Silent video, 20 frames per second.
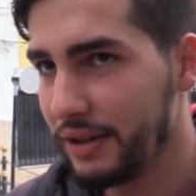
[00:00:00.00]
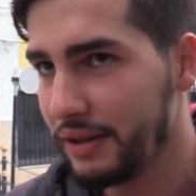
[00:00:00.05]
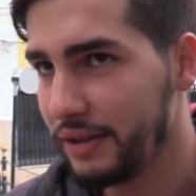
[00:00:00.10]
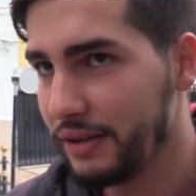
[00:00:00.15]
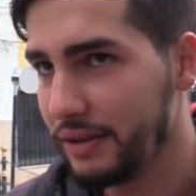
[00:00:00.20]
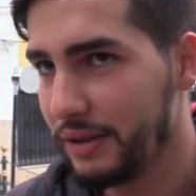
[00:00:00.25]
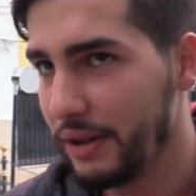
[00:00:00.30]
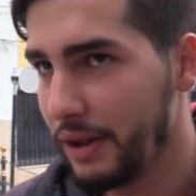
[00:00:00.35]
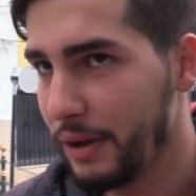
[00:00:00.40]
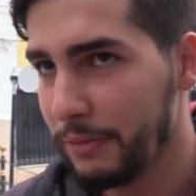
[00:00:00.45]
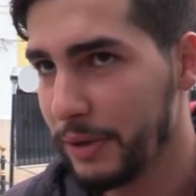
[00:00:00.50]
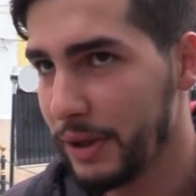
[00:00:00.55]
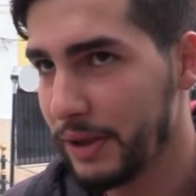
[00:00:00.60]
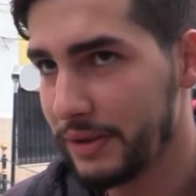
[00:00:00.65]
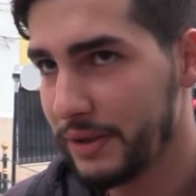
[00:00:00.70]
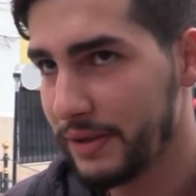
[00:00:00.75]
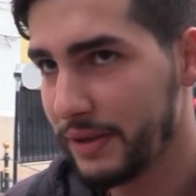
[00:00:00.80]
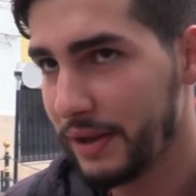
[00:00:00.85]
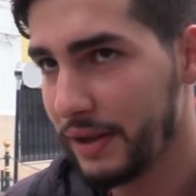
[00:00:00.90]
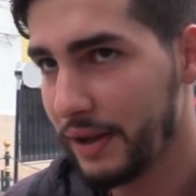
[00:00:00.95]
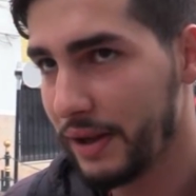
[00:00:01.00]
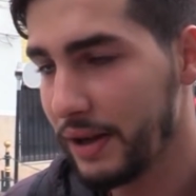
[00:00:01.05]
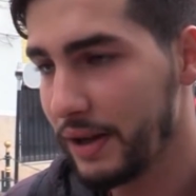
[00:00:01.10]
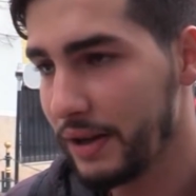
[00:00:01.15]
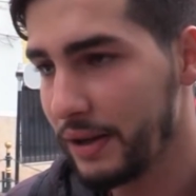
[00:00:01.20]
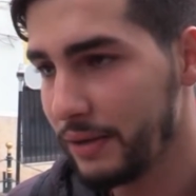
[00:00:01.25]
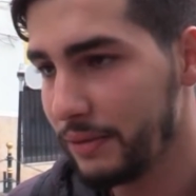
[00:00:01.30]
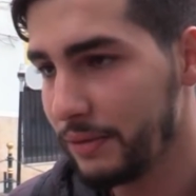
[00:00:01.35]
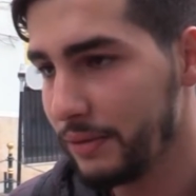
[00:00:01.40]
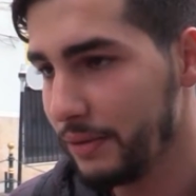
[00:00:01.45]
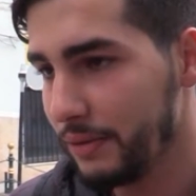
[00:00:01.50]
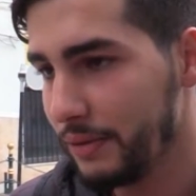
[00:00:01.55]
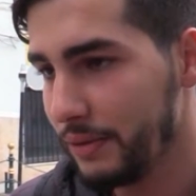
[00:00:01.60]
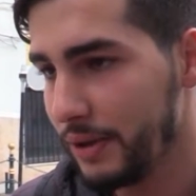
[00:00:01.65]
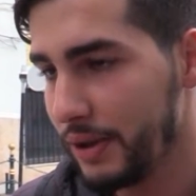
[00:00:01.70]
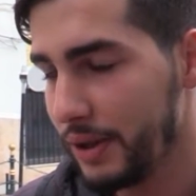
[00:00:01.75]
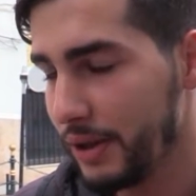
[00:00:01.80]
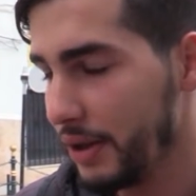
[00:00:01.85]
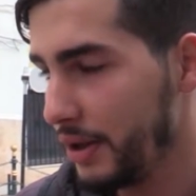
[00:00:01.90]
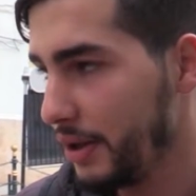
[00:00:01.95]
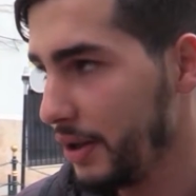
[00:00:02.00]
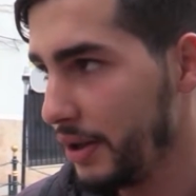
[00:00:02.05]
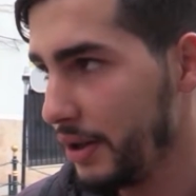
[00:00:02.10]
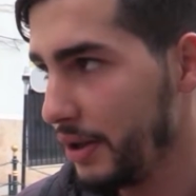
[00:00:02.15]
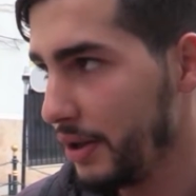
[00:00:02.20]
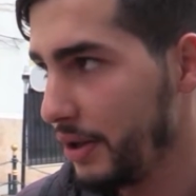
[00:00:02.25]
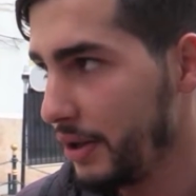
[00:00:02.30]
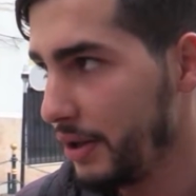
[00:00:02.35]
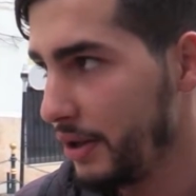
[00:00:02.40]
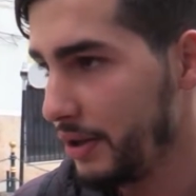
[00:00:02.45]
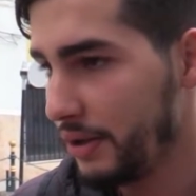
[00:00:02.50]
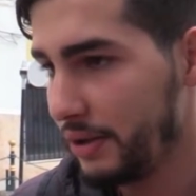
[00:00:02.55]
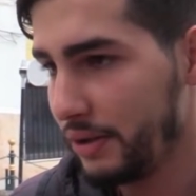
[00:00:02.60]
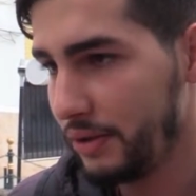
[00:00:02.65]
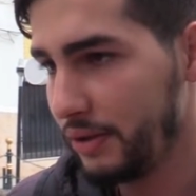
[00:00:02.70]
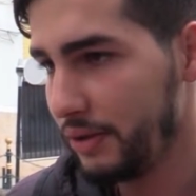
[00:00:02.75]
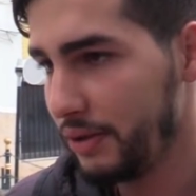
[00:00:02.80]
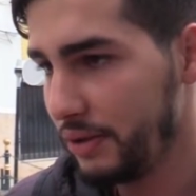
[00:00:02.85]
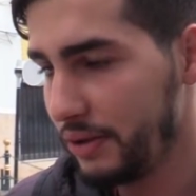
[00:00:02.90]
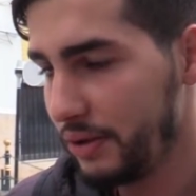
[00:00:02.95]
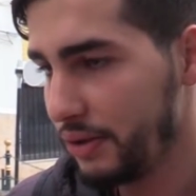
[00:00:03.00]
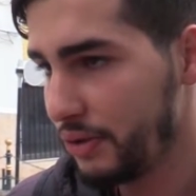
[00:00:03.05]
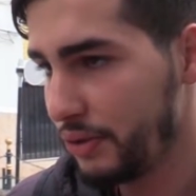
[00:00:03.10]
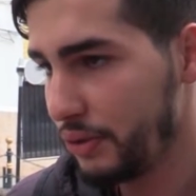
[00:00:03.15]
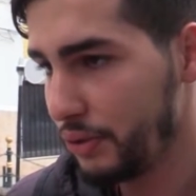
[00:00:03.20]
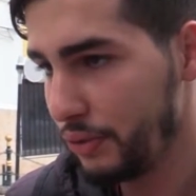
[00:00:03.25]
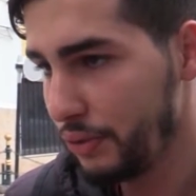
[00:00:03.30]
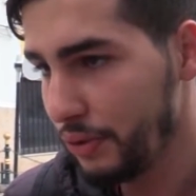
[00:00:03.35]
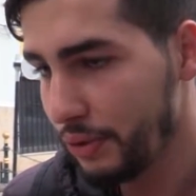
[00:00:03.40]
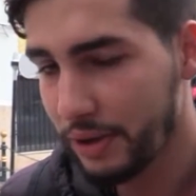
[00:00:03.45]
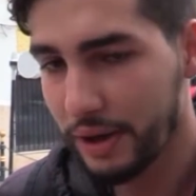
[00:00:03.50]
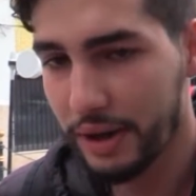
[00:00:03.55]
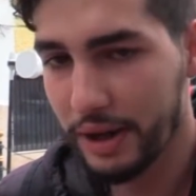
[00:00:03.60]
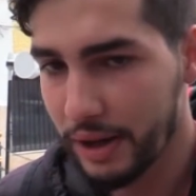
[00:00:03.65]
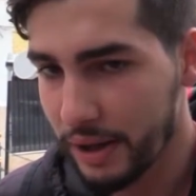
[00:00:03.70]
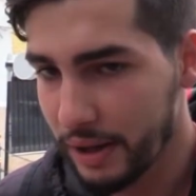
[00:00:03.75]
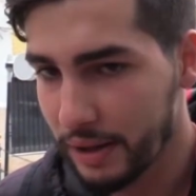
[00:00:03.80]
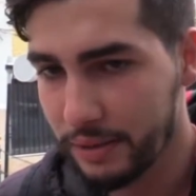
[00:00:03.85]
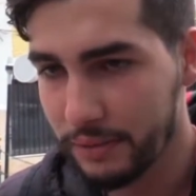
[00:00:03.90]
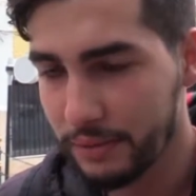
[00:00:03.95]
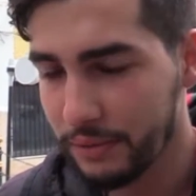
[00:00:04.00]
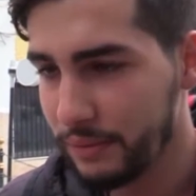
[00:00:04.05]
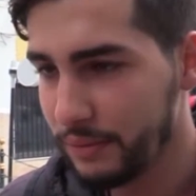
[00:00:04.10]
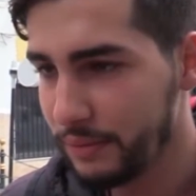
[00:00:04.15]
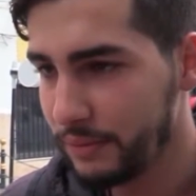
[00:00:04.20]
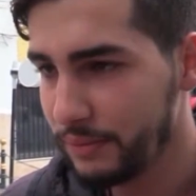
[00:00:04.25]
الأولاد آه، الصغار والشيوخة آه، و...